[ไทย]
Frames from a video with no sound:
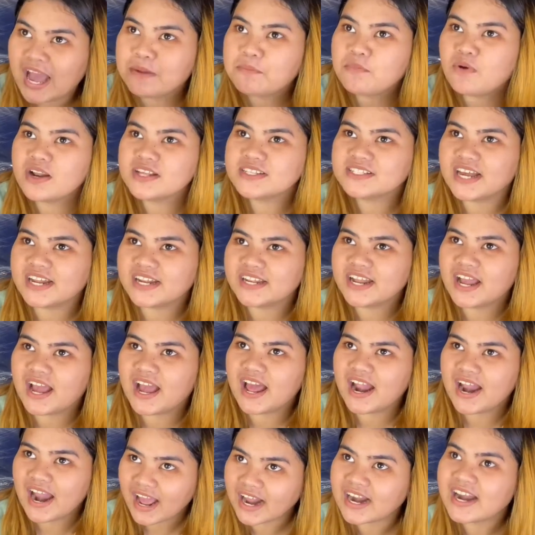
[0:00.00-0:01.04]
านบริษัทเนี่ย
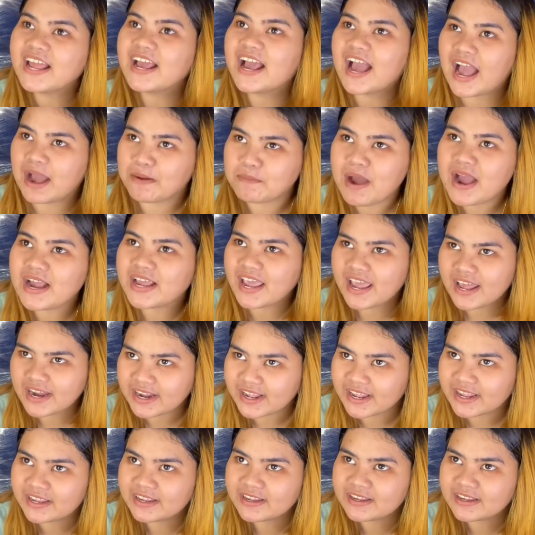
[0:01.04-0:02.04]
รักเลขามากแค่ไหน